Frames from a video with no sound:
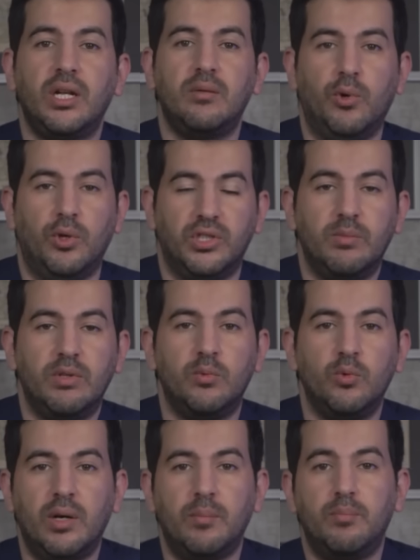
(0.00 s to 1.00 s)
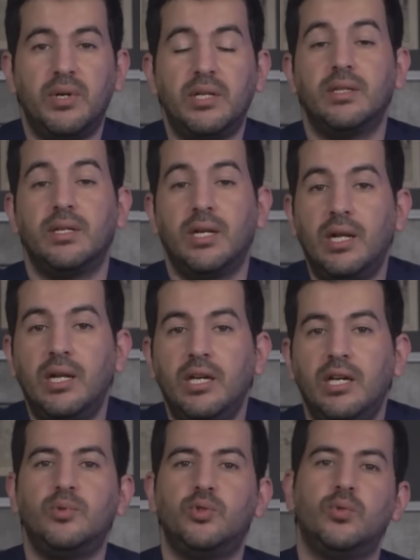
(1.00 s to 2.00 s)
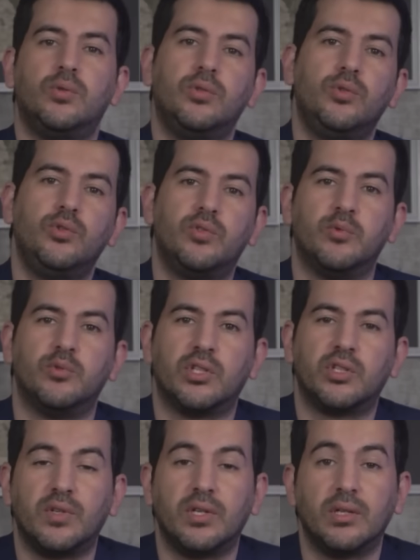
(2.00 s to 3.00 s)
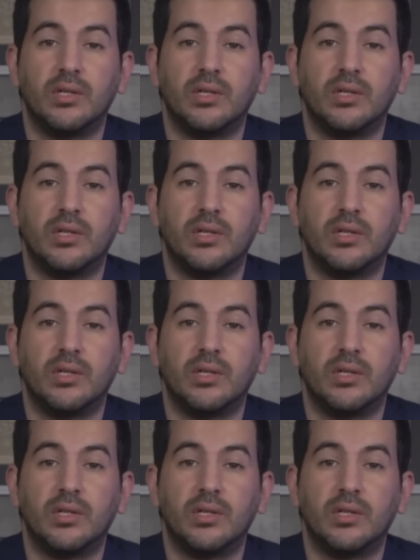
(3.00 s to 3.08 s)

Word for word: المعتمد بن عباد اللي حبسه يوسف بن تشفين